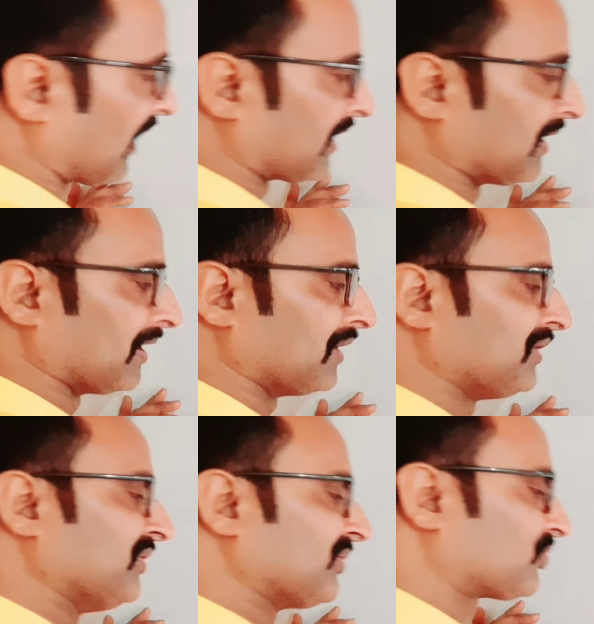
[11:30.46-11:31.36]
माने हैं
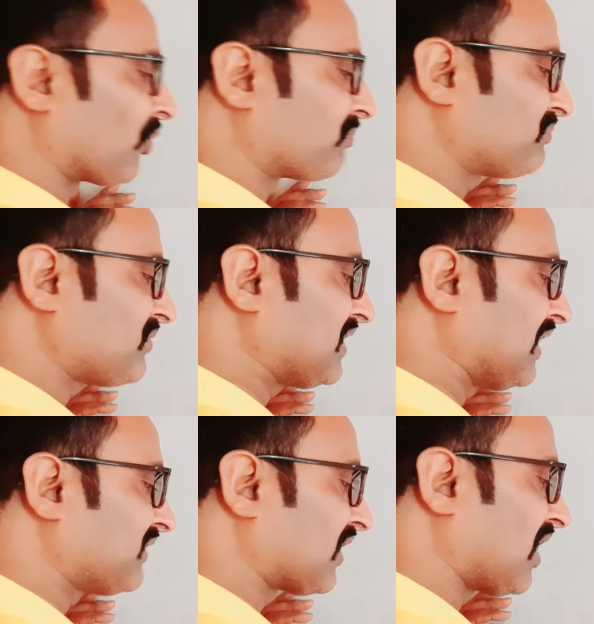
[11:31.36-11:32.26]
तो P
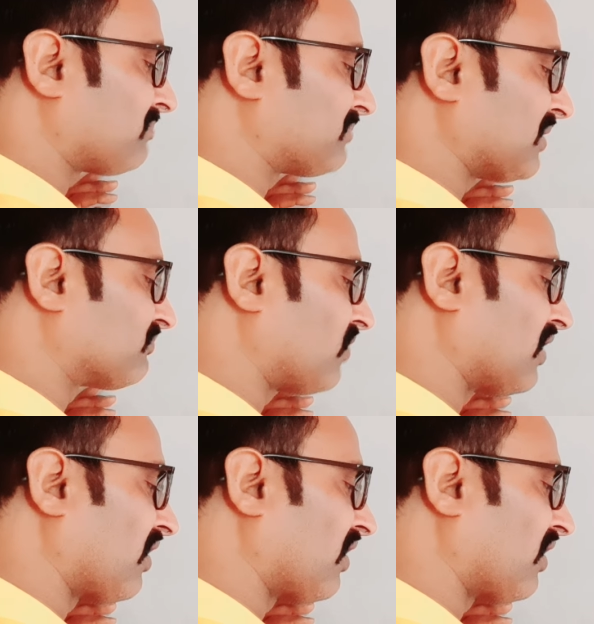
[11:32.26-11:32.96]
के जगह पे वन